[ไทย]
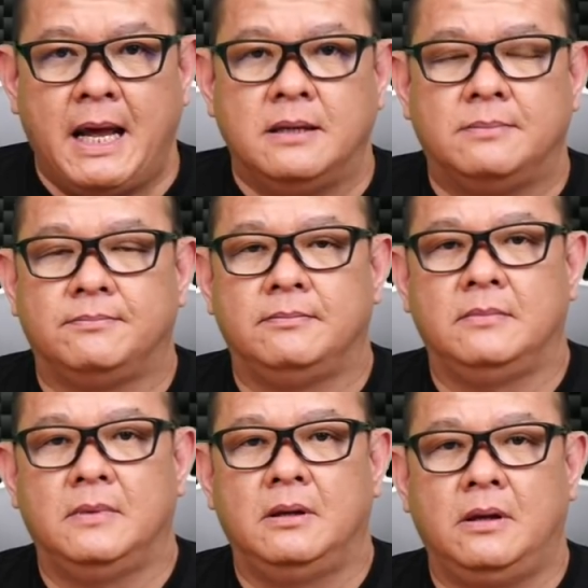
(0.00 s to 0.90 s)
ไหน
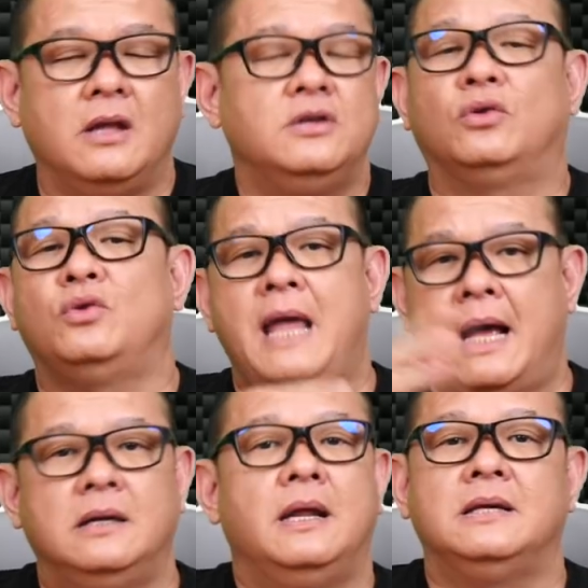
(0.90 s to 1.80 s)
ก็ยกตัวอย่า
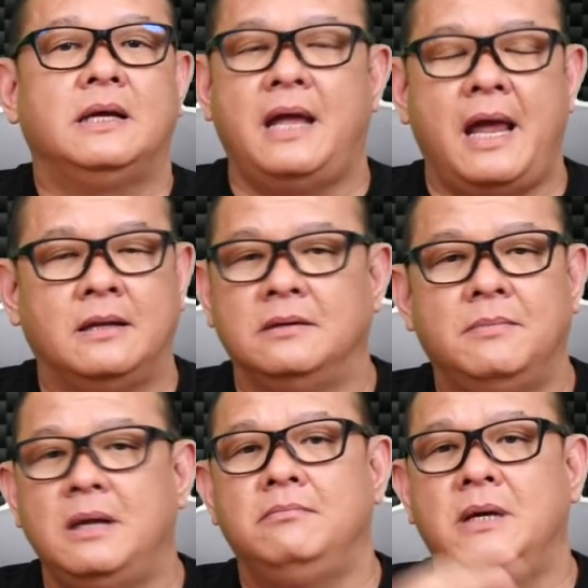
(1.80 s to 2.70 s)
งขึ้นไหนสักแห่งหนึ่ง
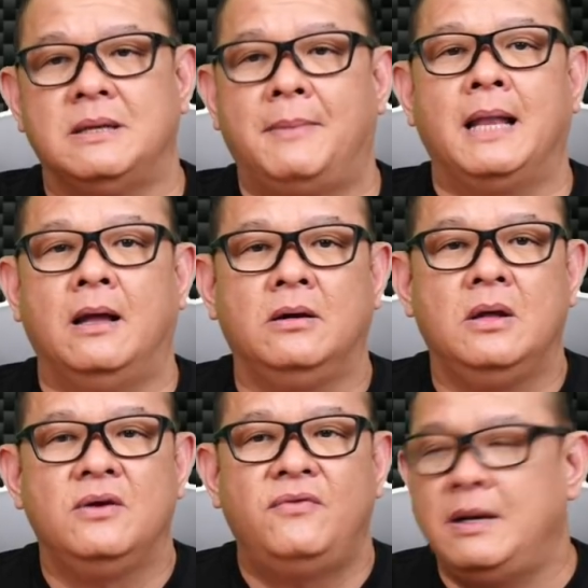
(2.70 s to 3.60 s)
ไม่ไม่สำคัญหรอก
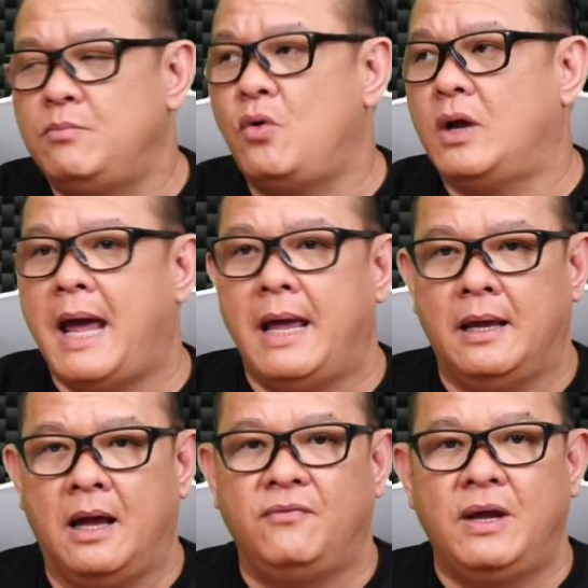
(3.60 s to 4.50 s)
Facebook ก็ได้
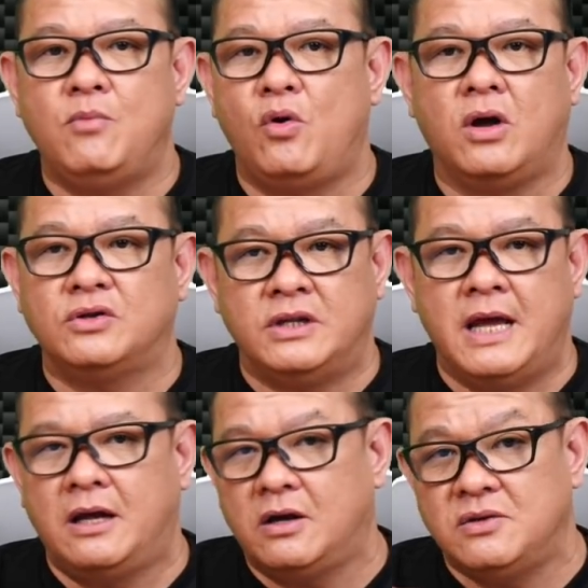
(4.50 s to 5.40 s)
อ่ะ Facebook ก็ส่วน
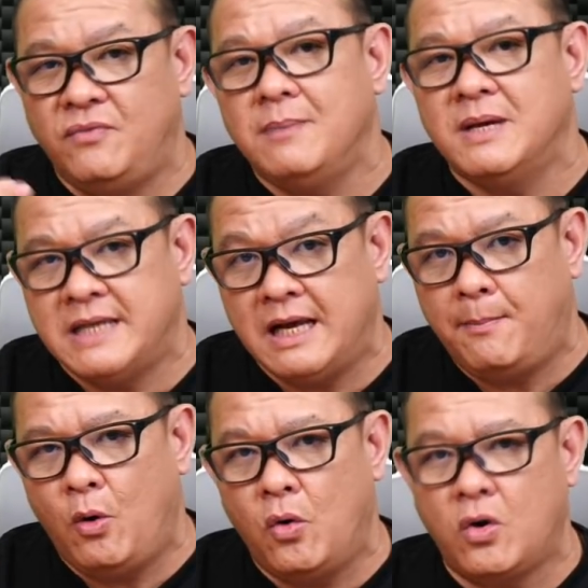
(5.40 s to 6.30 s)
ใหญ่ก็จะวิ่งไปสิงค
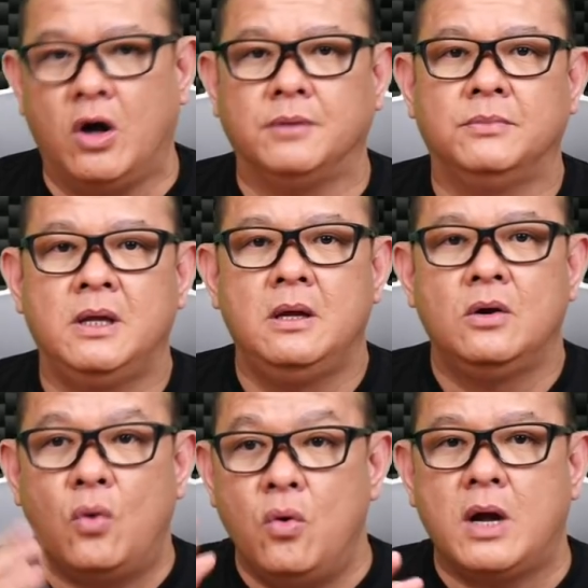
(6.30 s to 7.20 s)
โปร์ก่อน
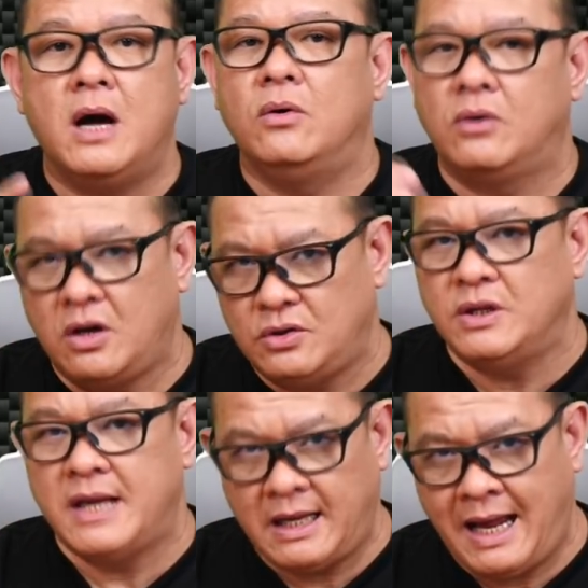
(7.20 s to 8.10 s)
Google ก็ส่
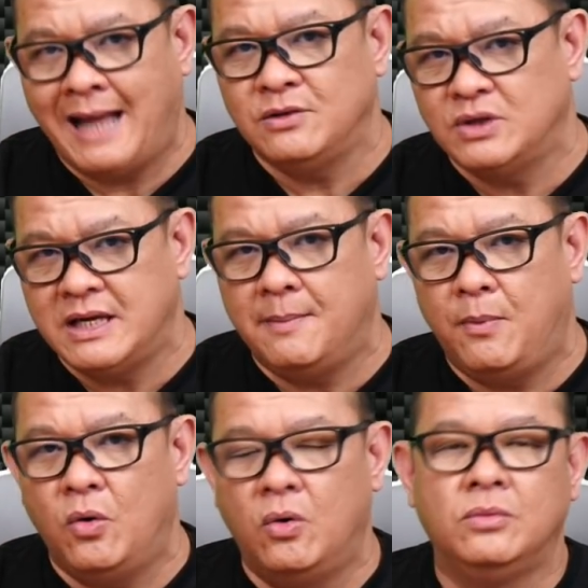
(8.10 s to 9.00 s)
วนใหญ่ฐานอยู่สิงค
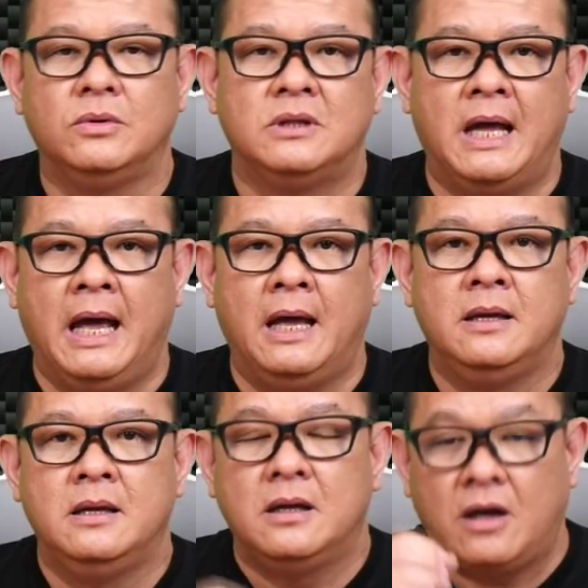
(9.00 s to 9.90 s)
โปร์นะฮะ
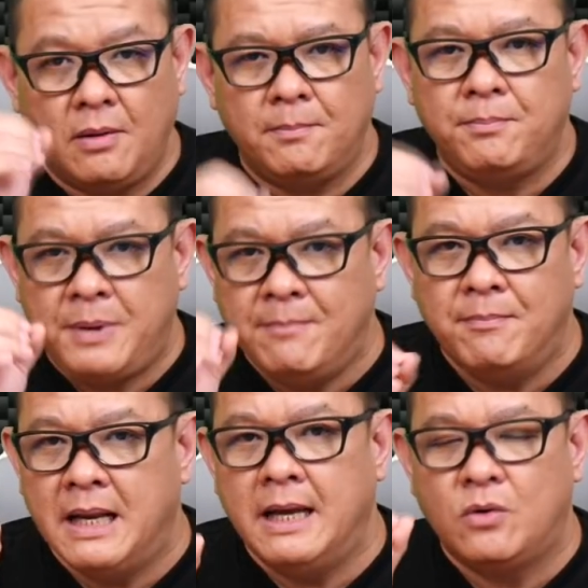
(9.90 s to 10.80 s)
ก็พิมพ์
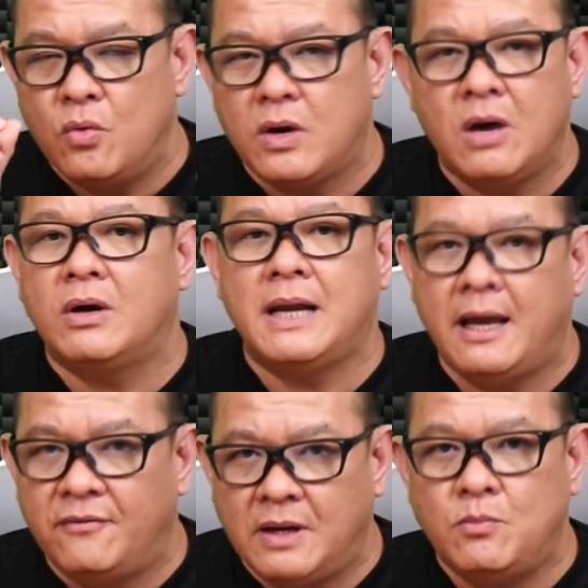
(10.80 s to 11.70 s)
ไปเลย Google ก็ได้
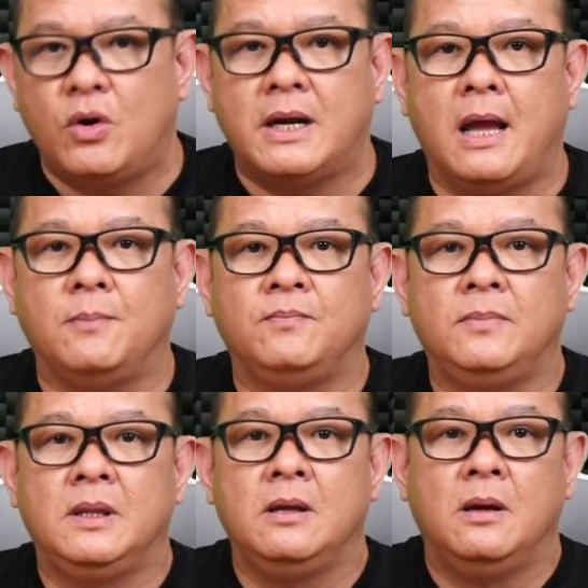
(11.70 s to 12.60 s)
Facebook ก็ได้
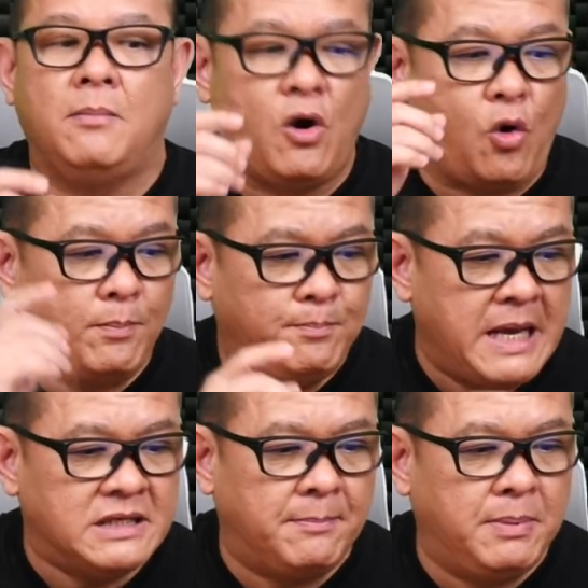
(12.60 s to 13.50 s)
พอกด
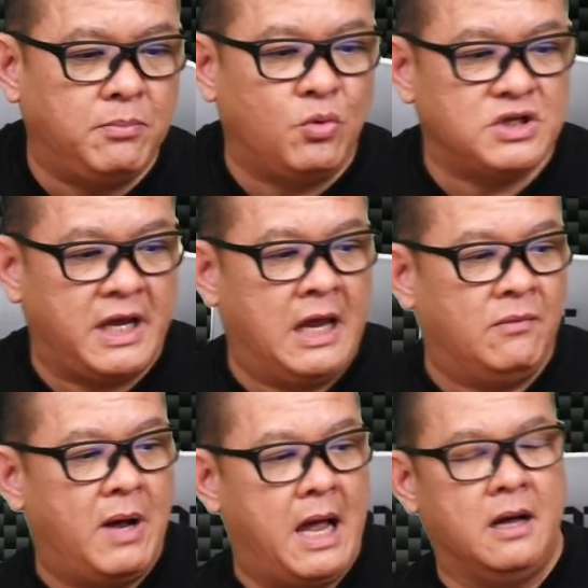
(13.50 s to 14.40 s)
ปิงเสร็จปุ๊บคุณจะเห็น
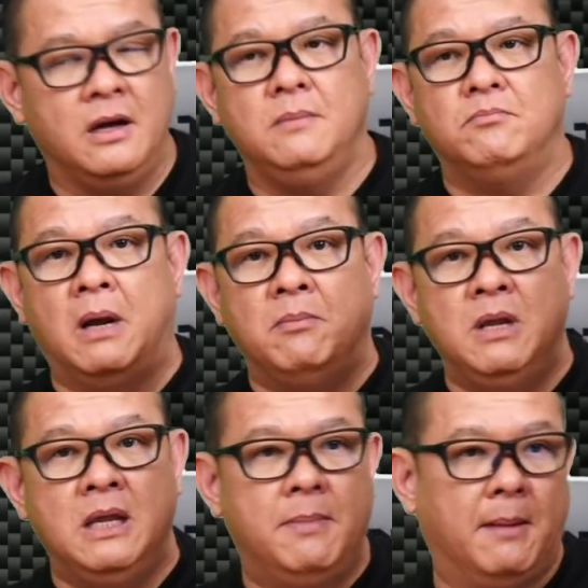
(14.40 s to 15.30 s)
ว่าเฮ้ยมัน
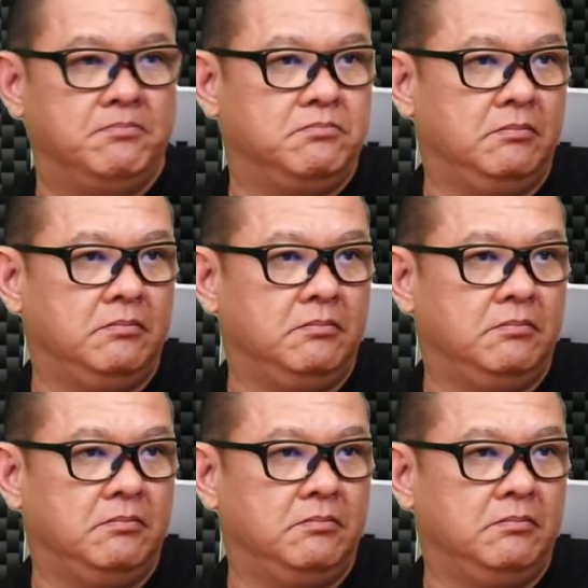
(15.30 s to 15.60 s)
มีแบบ